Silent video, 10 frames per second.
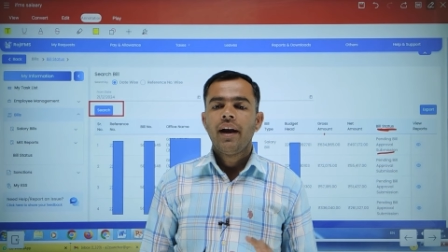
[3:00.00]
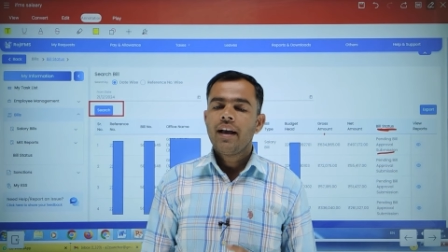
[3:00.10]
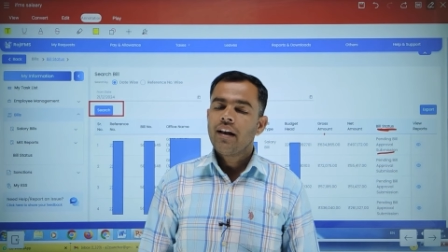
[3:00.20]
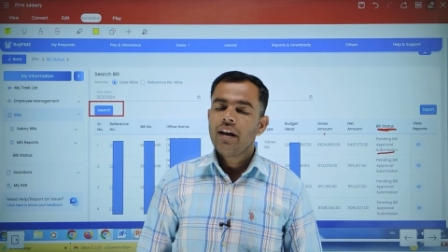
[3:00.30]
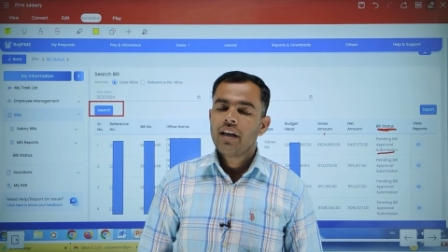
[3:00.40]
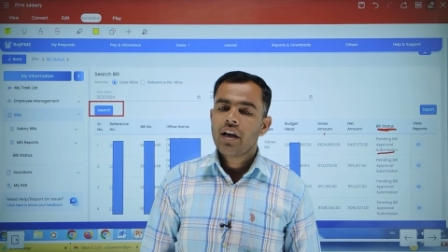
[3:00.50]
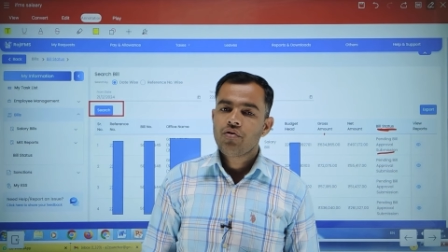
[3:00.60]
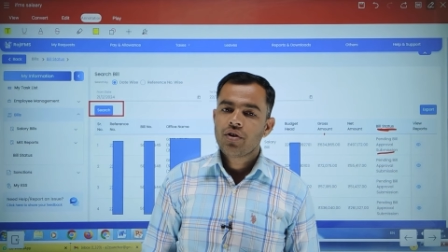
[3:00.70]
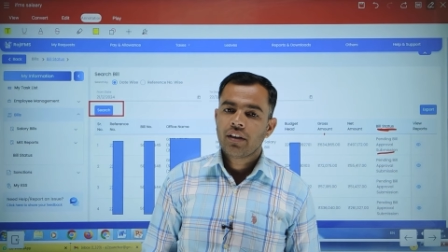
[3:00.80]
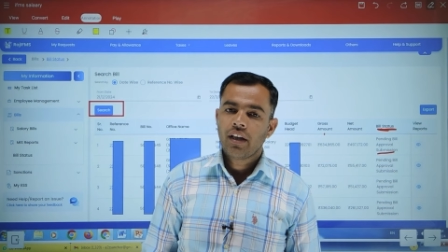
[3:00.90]
हेडेक लेने की
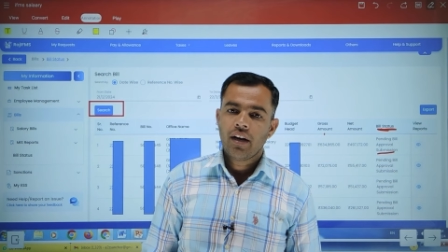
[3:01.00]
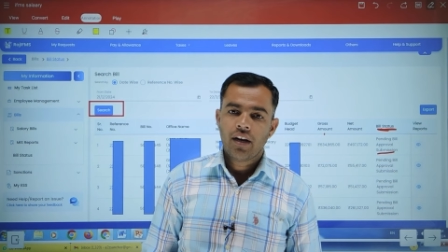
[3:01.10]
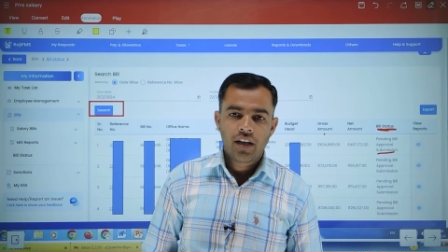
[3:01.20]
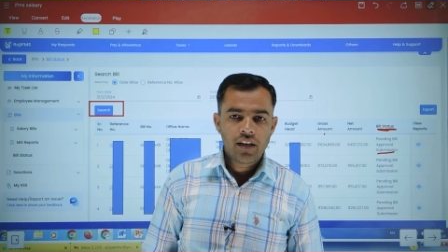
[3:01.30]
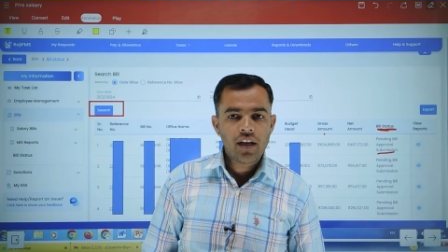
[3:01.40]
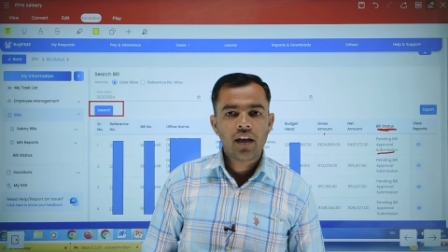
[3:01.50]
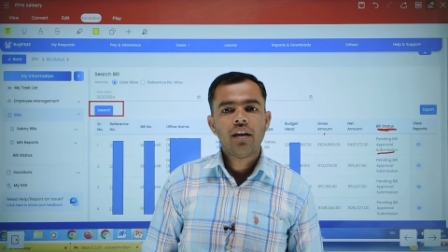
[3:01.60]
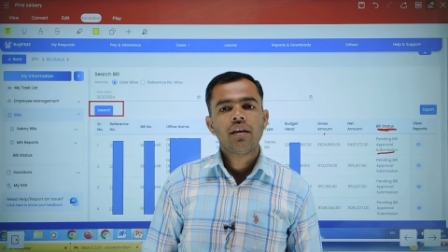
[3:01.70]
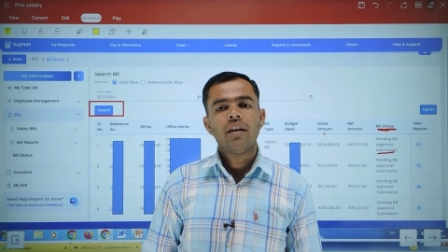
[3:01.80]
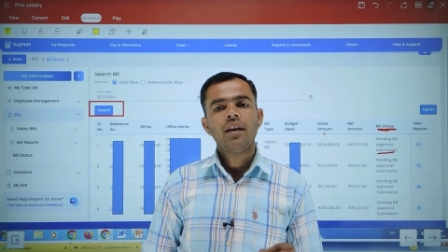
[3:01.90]
आवश्यकता नहीं
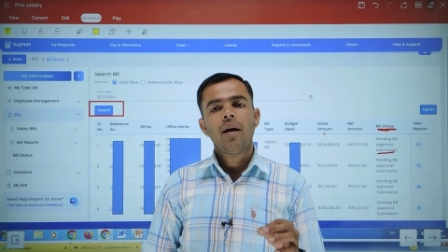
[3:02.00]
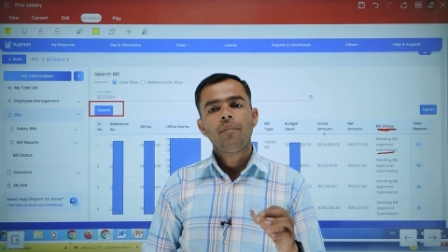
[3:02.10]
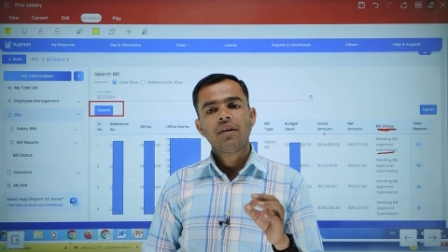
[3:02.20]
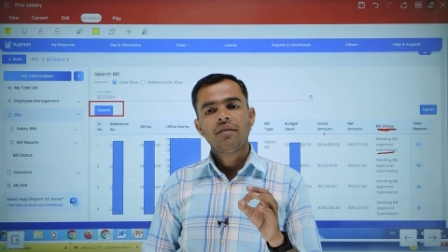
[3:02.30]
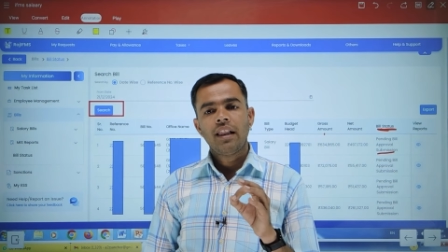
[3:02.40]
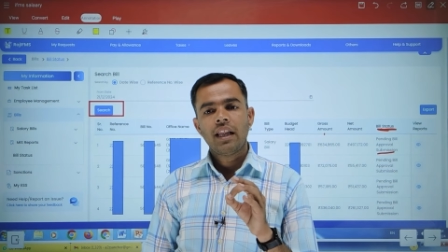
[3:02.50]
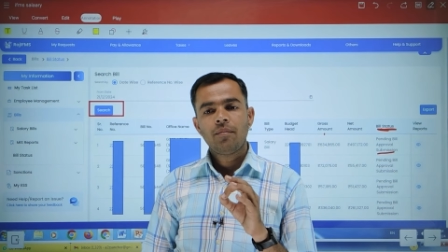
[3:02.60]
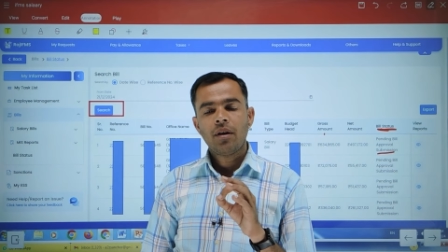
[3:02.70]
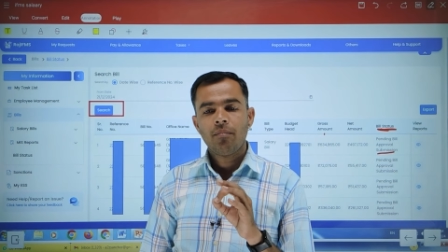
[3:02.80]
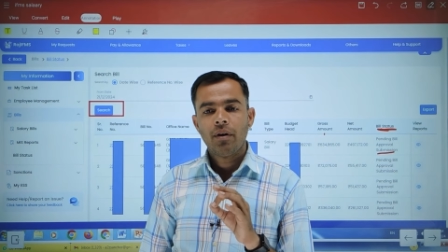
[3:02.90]
है यदि आपके
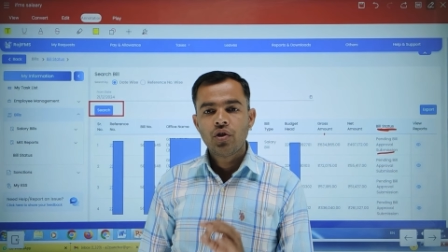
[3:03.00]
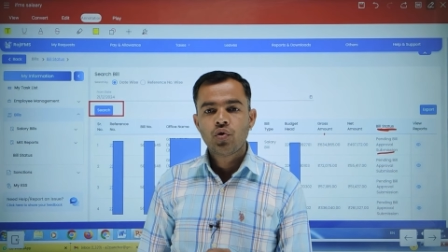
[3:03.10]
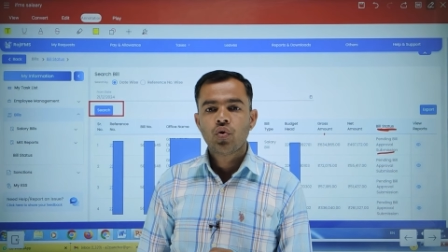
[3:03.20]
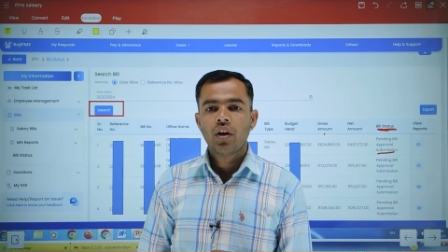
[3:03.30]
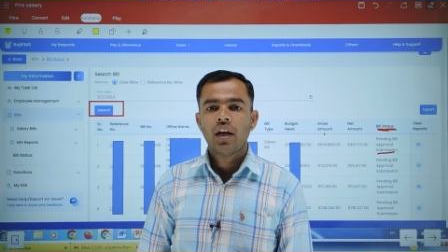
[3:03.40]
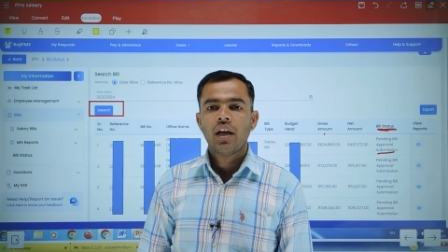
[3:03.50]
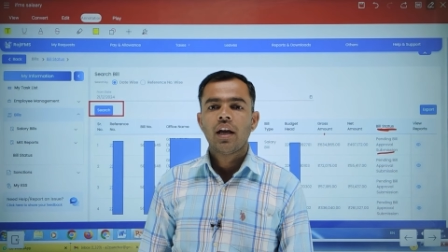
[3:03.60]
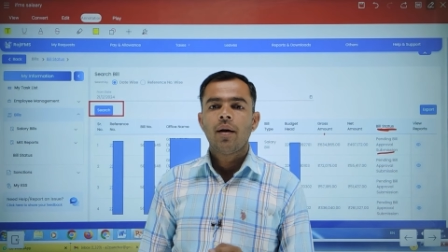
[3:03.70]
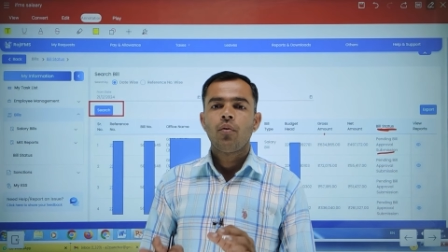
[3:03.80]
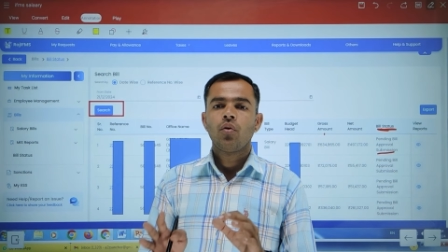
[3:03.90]
सैलरी बिल बन चुके
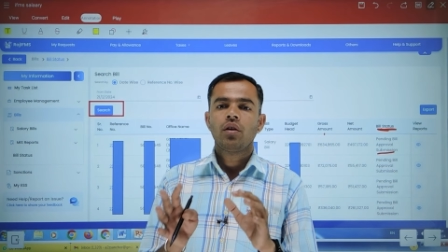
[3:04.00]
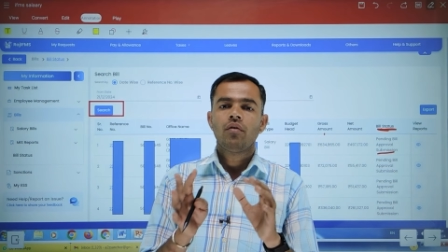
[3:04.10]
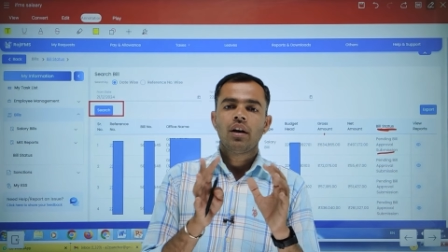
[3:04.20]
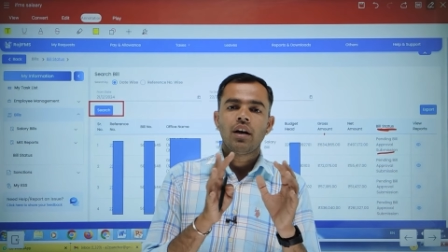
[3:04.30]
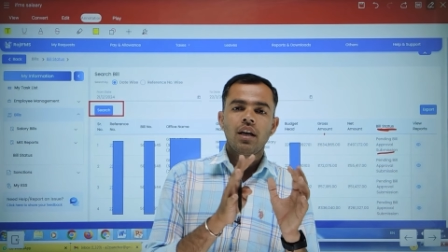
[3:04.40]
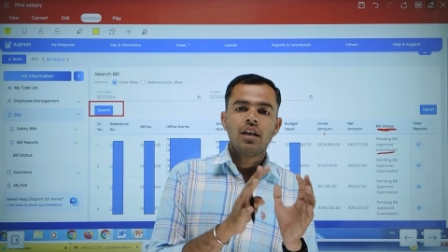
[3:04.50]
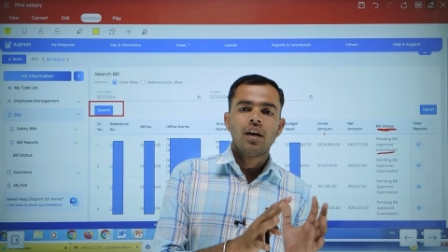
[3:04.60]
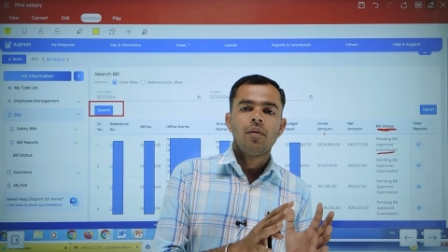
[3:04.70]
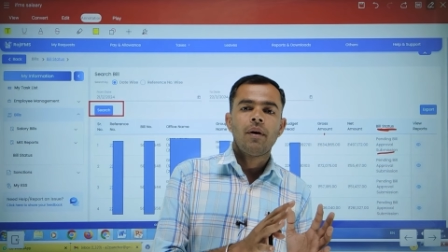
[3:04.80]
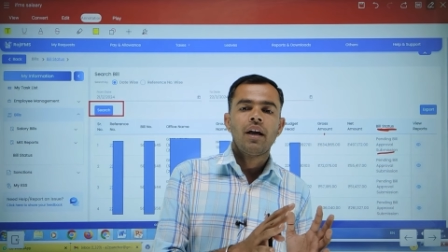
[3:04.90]
हैं आप लोग रिवर्ट नहीं
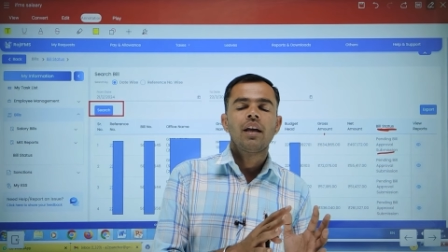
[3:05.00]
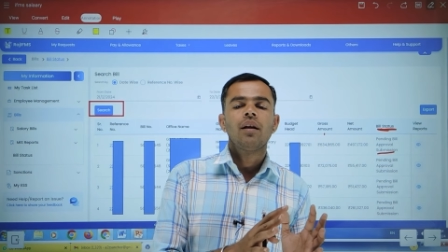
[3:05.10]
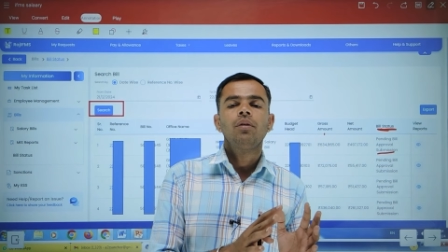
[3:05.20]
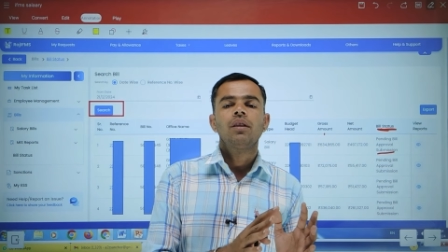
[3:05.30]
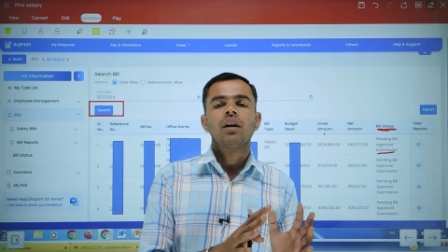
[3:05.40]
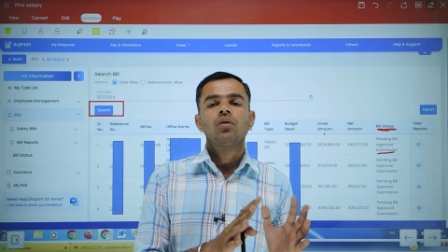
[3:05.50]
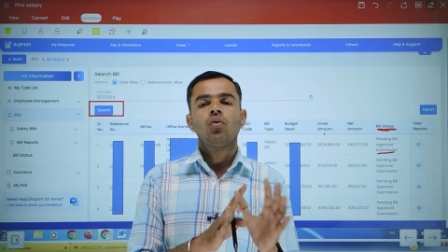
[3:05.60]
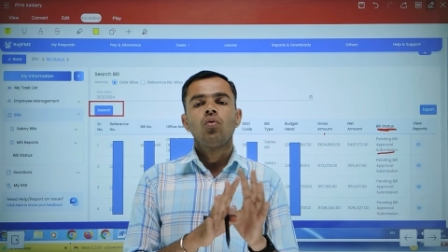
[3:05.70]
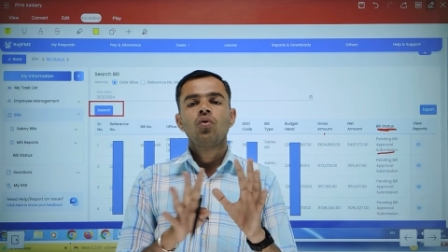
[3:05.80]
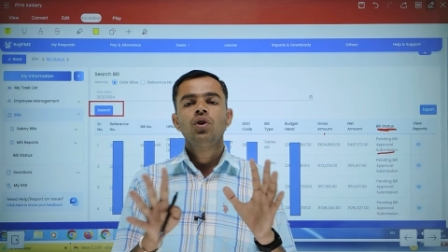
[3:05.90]
कर पाए हैं अभी तक
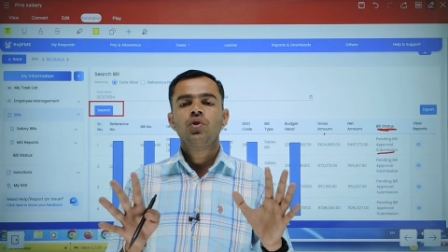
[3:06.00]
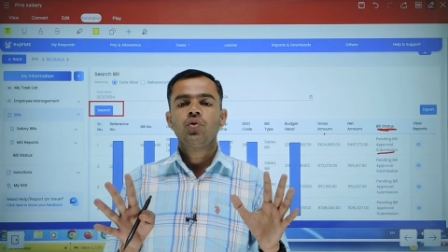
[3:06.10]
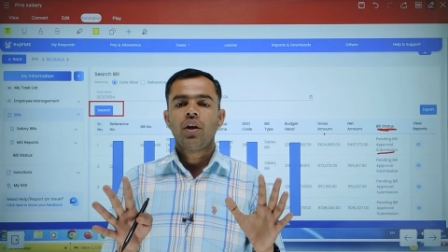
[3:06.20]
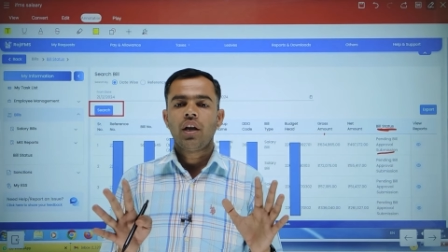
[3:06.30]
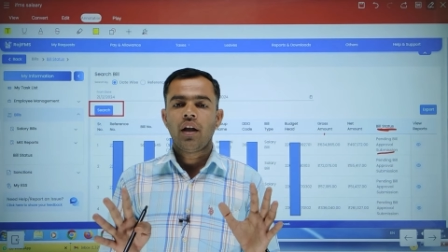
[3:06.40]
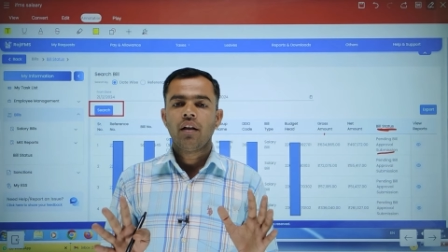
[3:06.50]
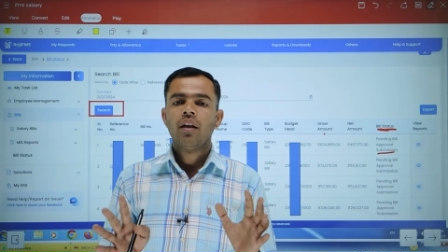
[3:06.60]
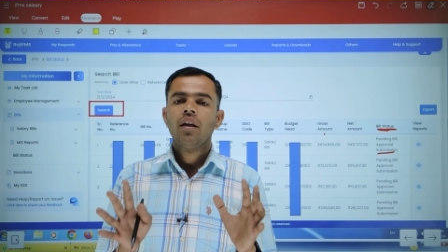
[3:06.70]
तो कोई इश्यू नहीं है